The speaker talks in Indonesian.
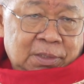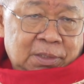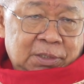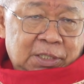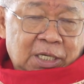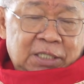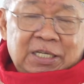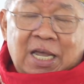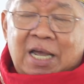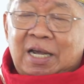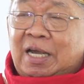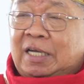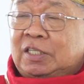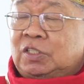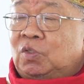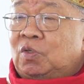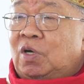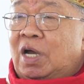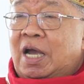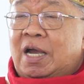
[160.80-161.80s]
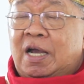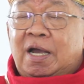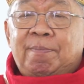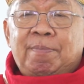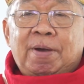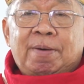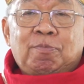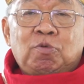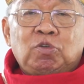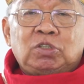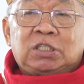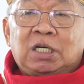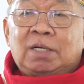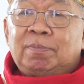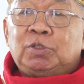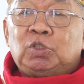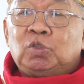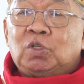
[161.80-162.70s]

Sesangka juga agama muslim